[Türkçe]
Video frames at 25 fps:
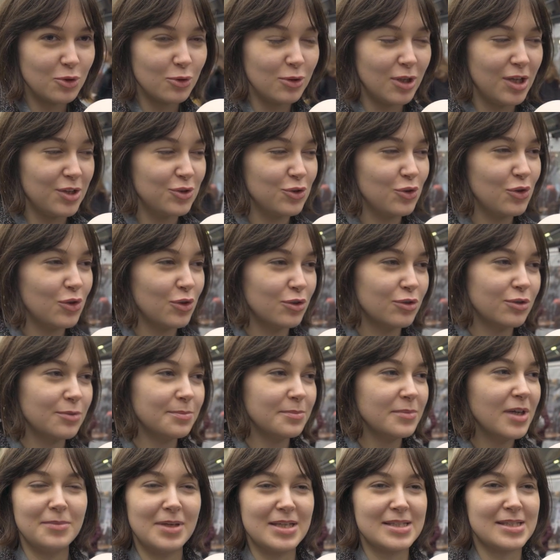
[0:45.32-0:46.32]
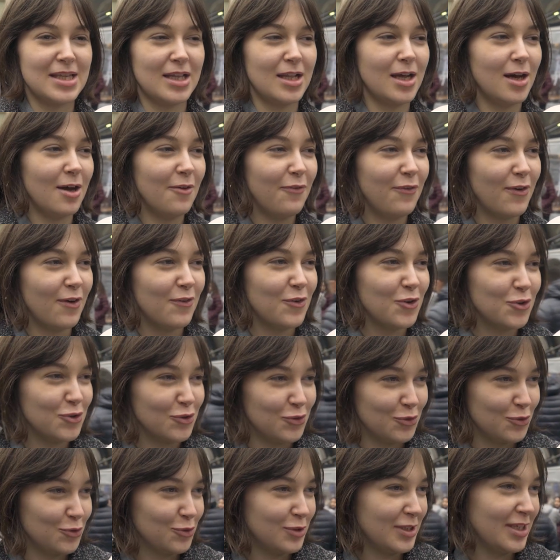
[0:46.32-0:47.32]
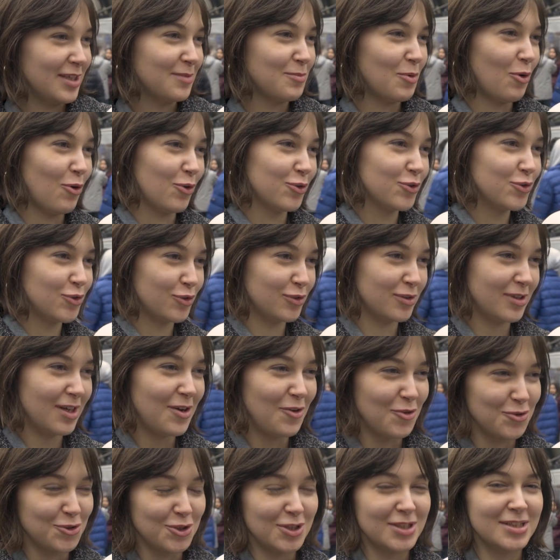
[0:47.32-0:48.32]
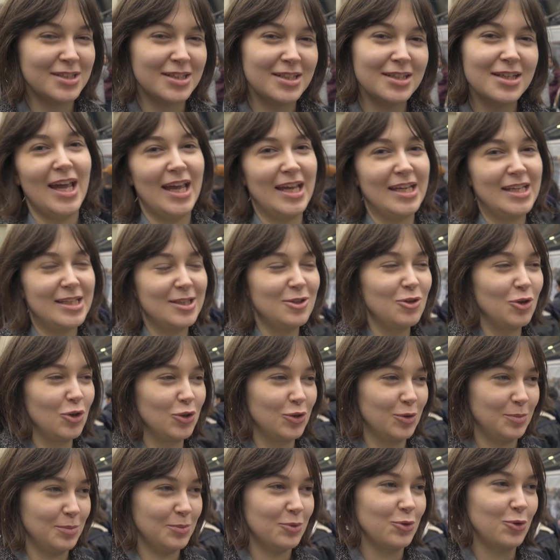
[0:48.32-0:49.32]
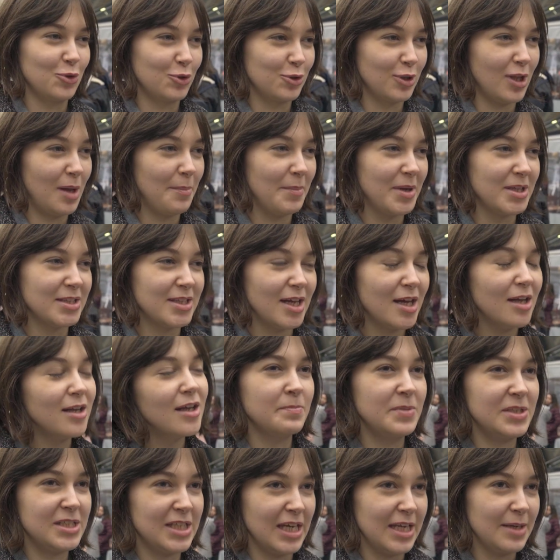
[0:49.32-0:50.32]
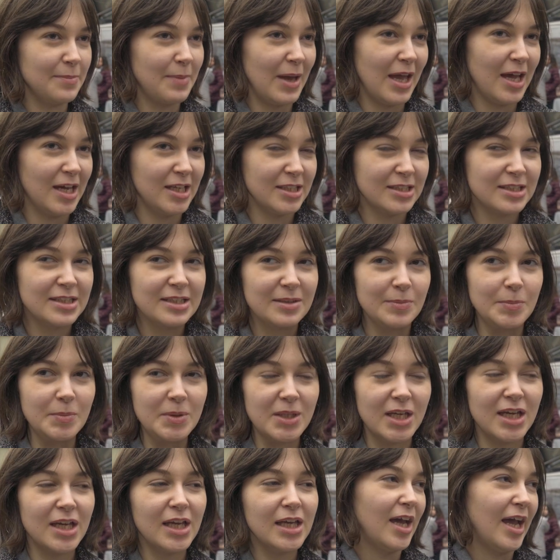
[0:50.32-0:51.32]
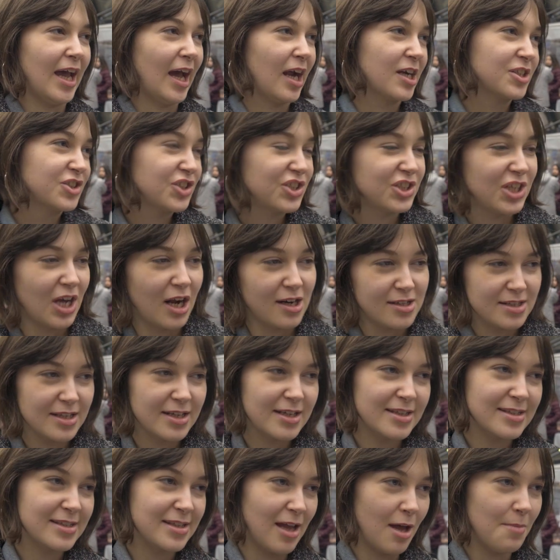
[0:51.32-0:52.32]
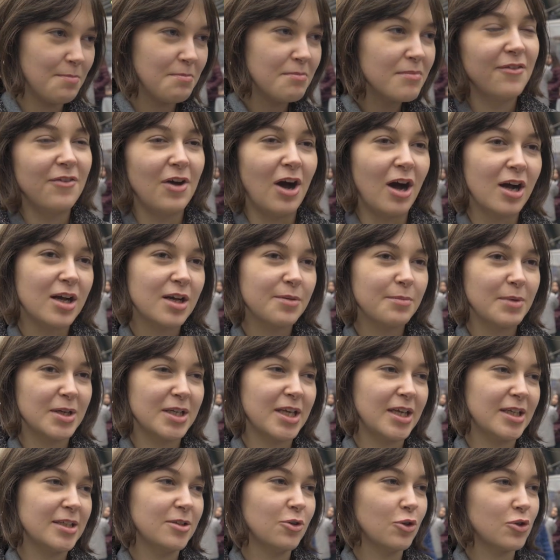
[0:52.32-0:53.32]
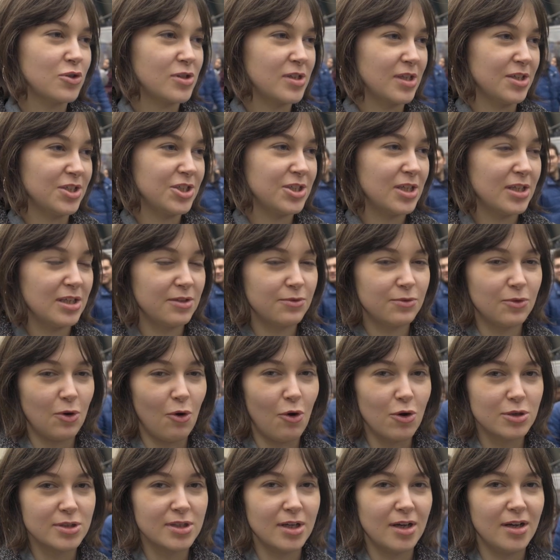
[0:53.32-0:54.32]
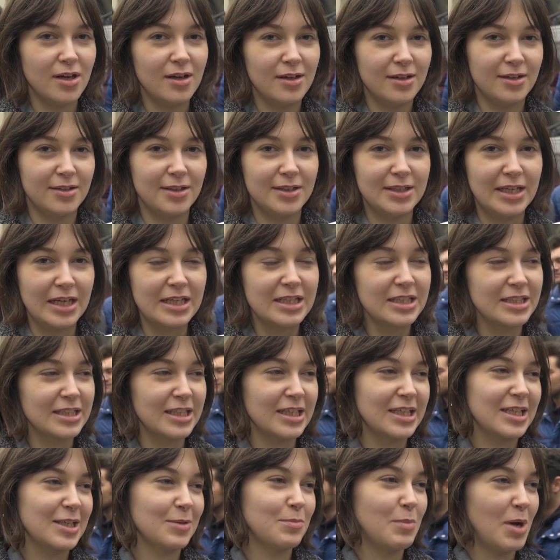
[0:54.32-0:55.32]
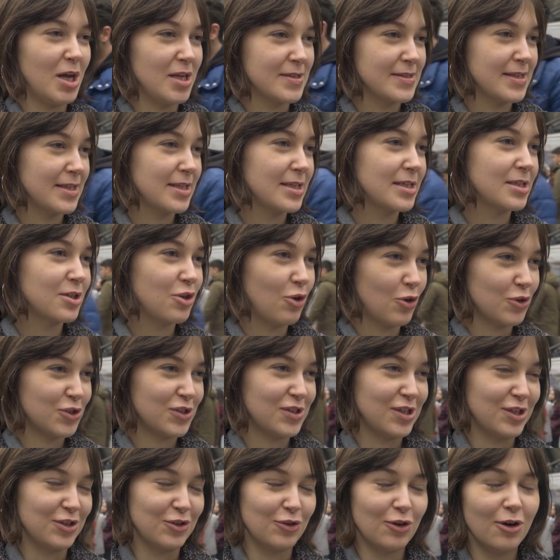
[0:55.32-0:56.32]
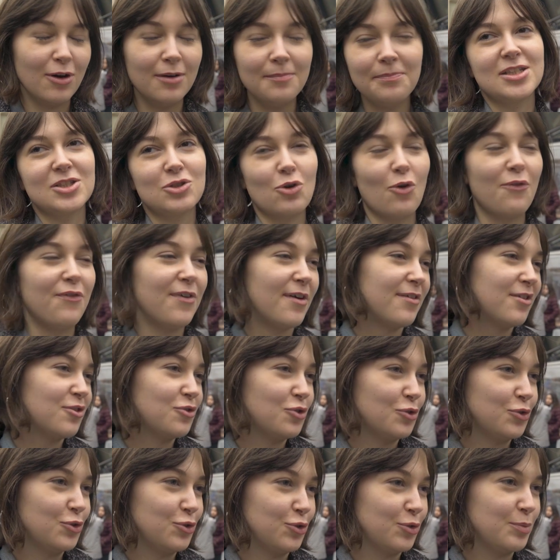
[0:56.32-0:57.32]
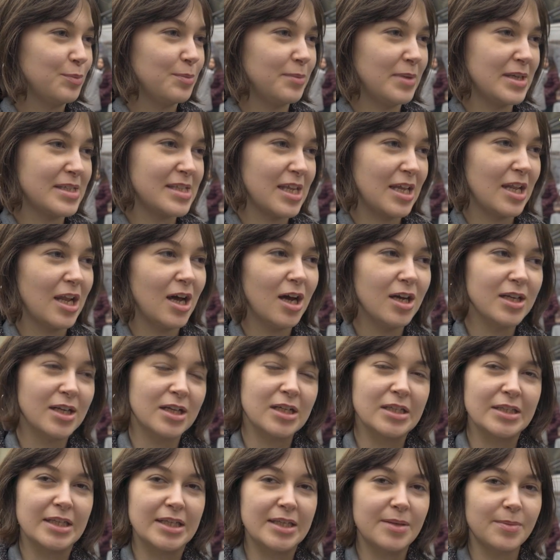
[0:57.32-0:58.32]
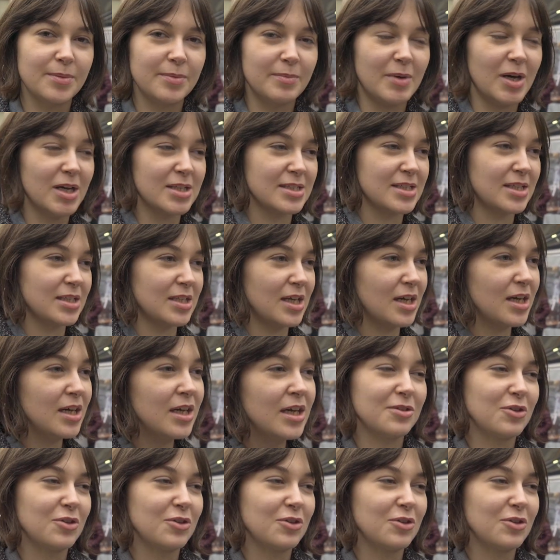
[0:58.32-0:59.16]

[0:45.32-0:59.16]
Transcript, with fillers: kullanıyorum. Mesela favori ürünlerim olduğunda onları ekliyorum uygulamada. Bir şeyi beğendiğimde eğer dışarıdaysam ve aklıma geliyorsa işte orada e, yakındaki mağazaları gösteriyor. İşte o favori ürünümü mesela yakındaki bir mağazada